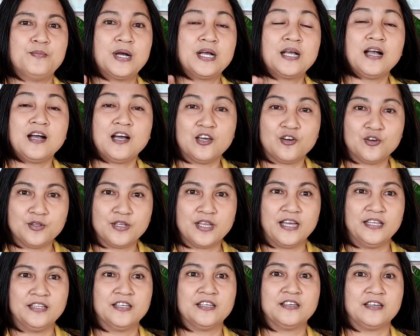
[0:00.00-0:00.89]

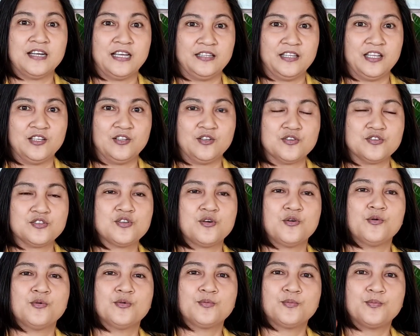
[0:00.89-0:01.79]
magkakaroon nga ng rotting doon.
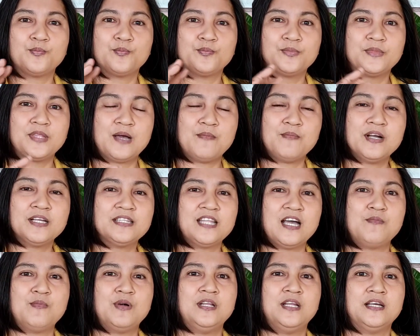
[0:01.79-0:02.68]
So,
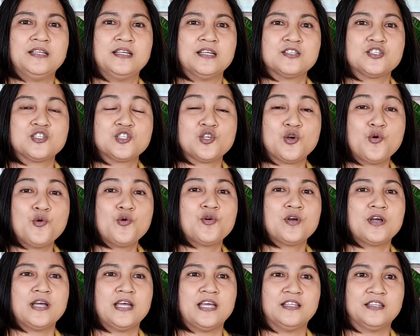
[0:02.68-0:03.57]
tamang-tama lang na
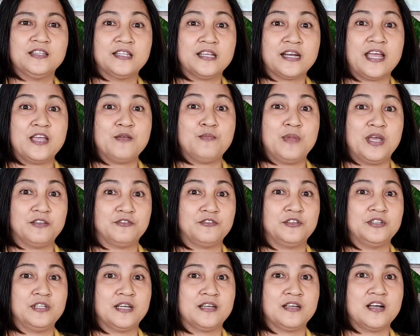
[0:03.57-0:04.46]
soak and dry
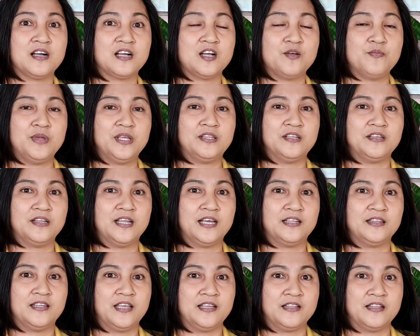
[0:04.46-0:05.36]
method ang gagamitin
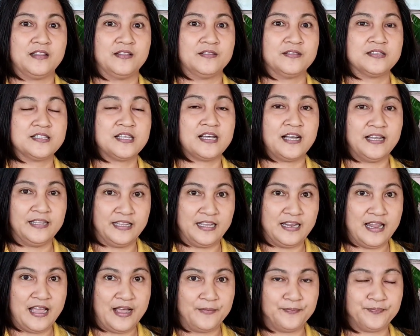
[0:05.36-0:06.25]
natin sa
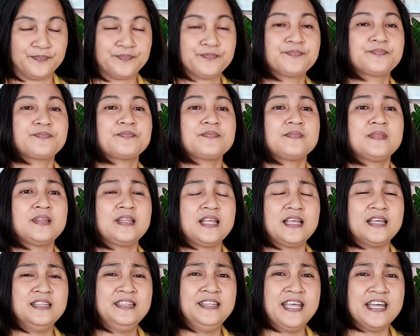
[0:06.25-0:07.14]
kanila.
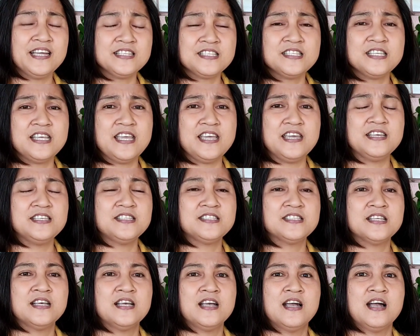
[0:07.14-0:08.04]
Next
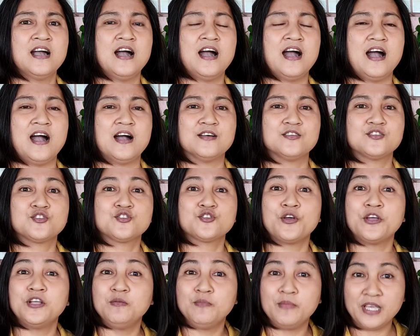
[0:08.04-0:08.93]
is uh,
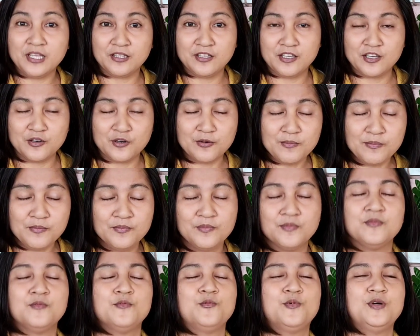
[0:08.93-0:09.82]
soil medium.
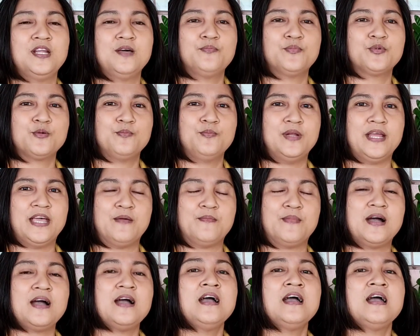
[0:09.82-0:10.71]
Walang
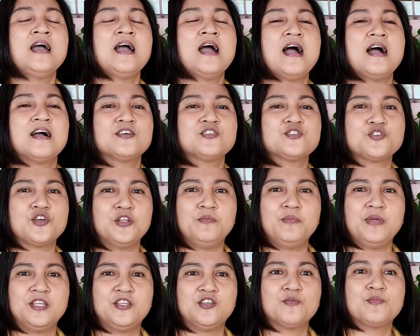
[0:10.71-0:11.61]
problema. Ang
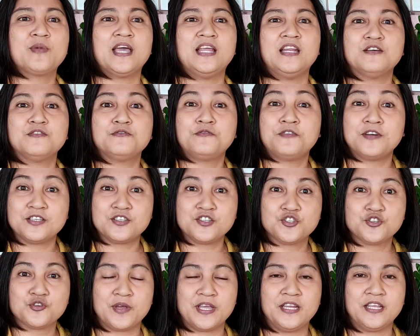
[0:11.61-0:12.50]
soil medium, kailang
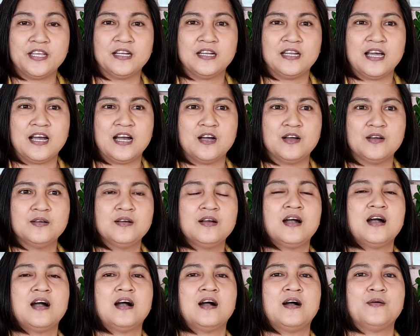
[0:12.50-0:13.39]
fast draining
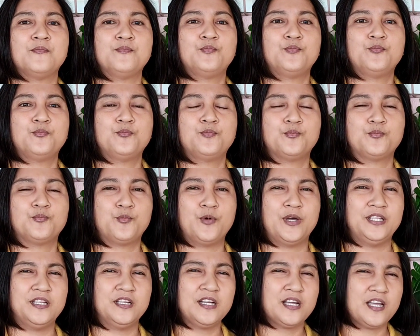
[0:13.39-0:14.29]
lang. Uh,
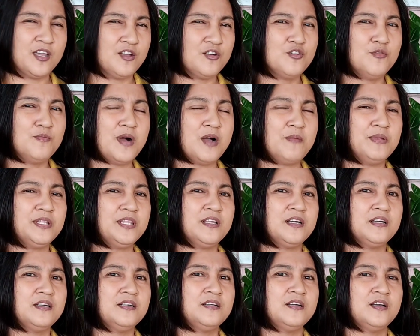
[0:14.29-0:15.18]
pwede rin kayong
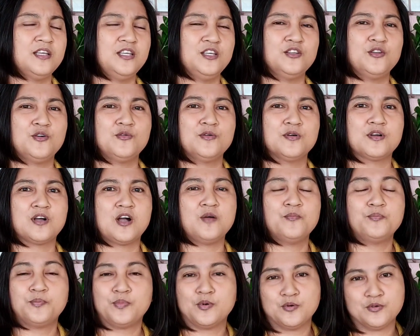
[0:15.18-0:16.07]
gumamit ng, you know,
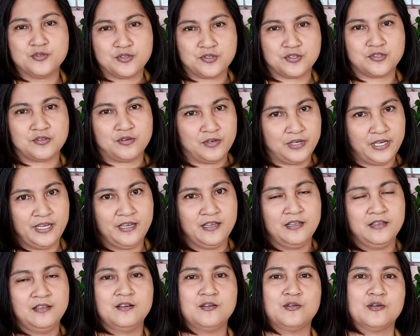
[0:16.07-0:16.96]
compost
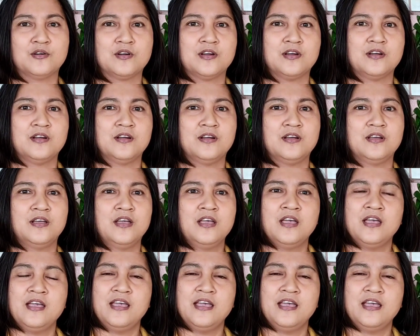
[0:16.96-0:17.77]
soil or